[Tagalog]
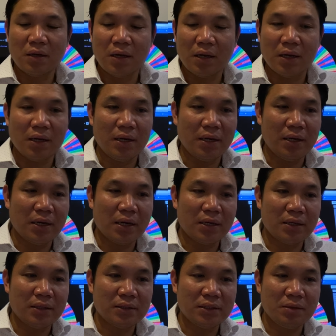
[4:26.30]

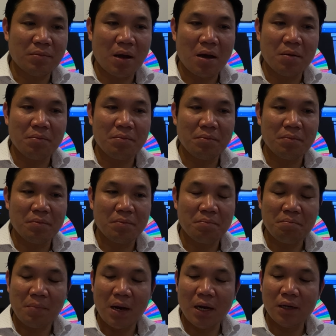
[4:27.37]
Ayan. Si Ma'am
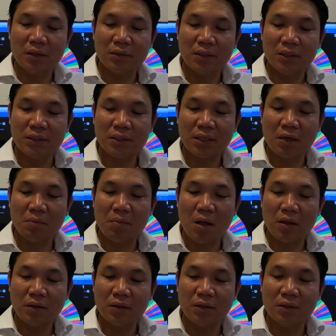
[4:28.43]
Mel
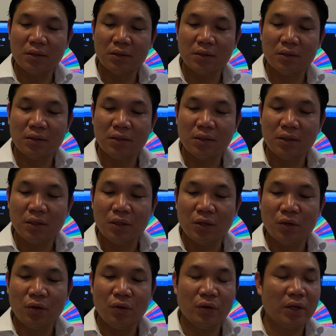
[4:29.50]
Iscabal.
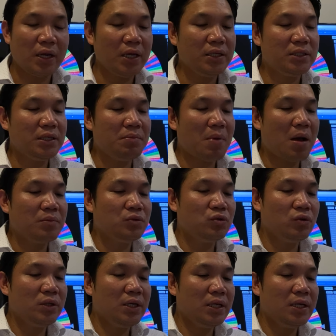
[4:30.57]
Okay. Si Ma'am
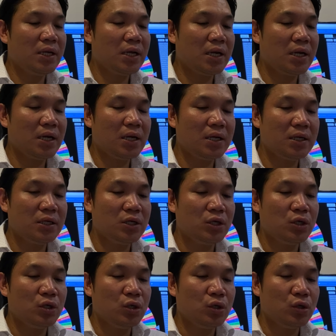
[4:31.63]
Julina.
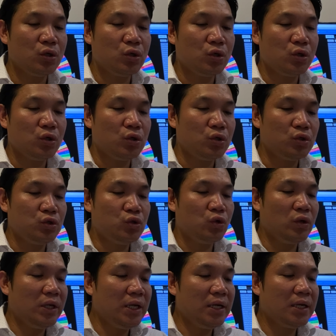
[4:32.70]

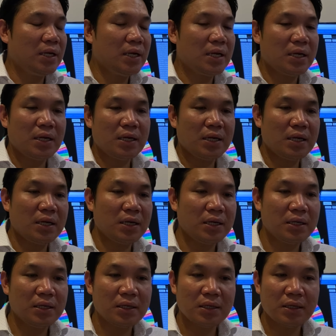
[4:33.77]
Julina.
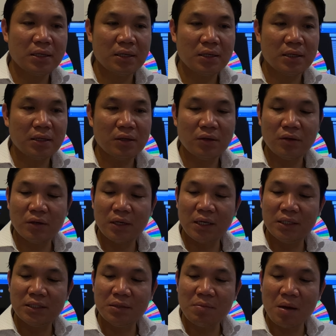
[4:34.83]

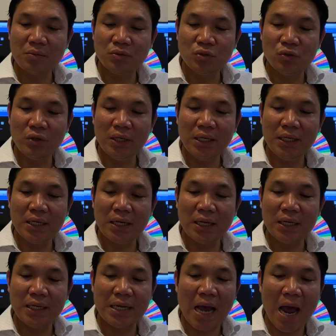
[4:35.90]
Okay. Si Ma'am
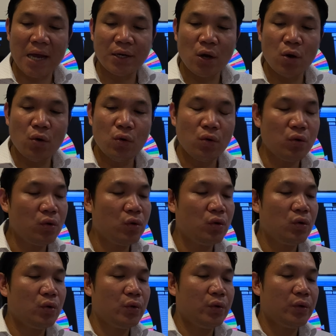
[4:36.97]
Julina Lihano.
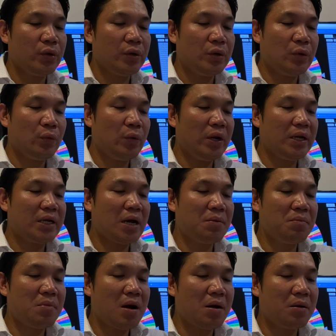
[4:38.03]

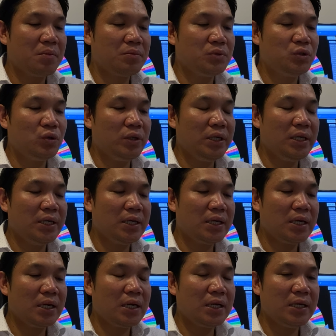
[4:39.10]
Welcome, Ma'am
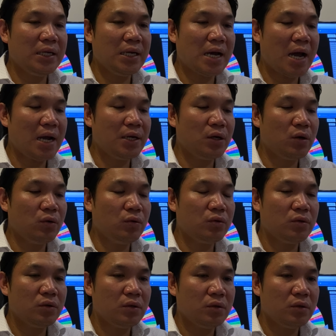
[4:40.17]
Julina Lihano.